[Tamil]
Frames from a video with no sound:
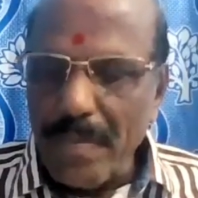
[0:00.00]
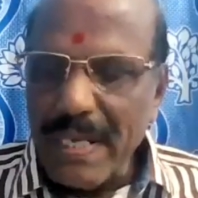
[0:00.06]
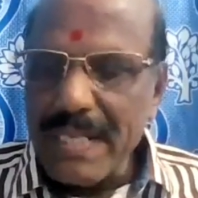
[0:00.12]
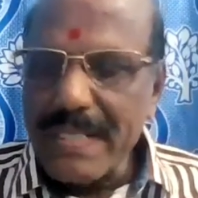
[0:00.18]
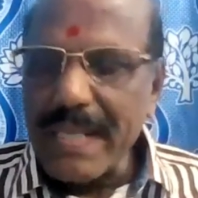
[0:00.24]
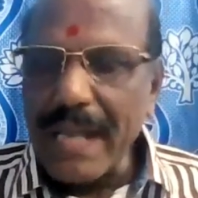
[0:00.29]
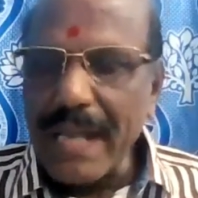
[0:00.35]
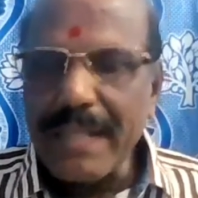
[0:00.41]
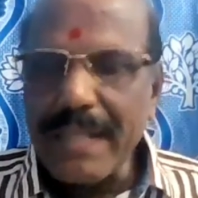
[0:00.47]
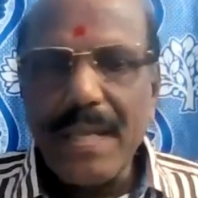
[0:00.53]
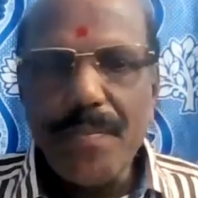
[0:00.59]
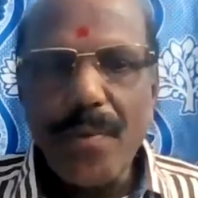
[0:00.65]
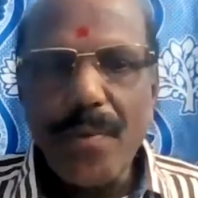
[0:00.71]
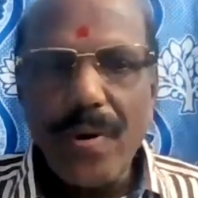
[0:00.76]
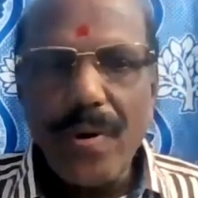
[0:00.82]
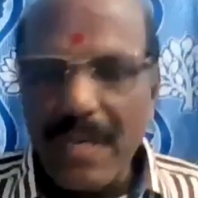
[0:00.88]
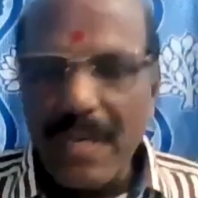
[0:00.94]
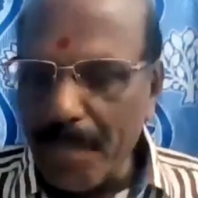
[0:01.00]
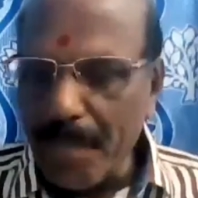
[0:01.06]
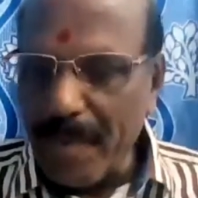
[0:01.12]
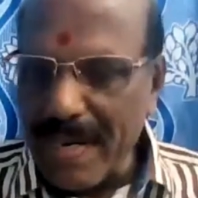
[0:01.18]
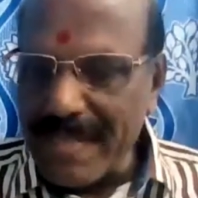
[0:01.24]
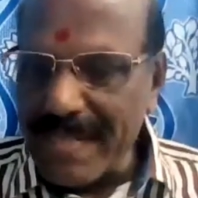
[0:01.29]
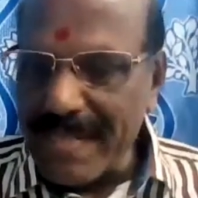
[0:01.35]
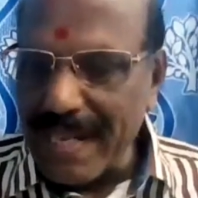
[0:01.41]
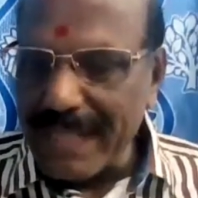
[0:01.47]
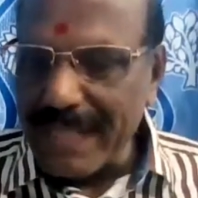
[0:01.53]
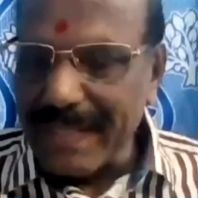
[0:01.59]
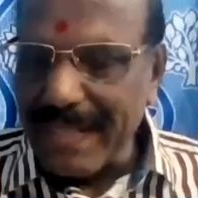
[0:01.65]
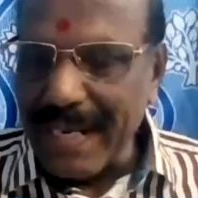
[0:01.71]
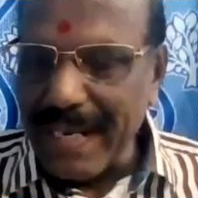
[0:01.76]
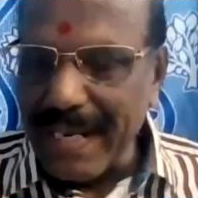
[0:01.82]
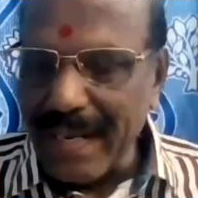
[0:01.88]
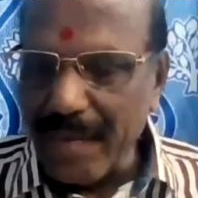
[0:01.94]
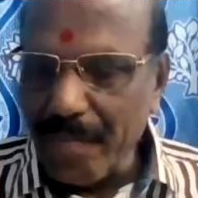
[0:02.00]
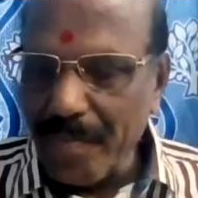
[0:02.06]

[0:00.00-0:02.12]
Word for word: மின்சக்தி போன்றது பெண் சக்தி